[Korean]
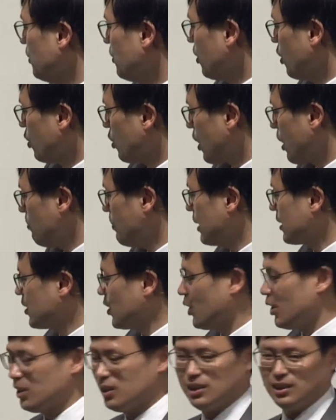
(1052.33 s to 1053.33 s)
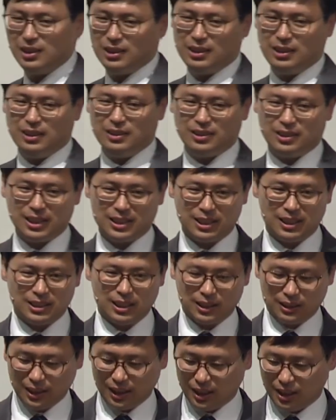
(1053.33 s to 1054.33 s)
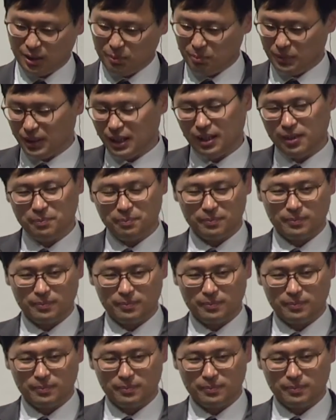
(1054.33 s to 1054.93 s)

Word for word: 거룩한 백성 제사장 나라입니다.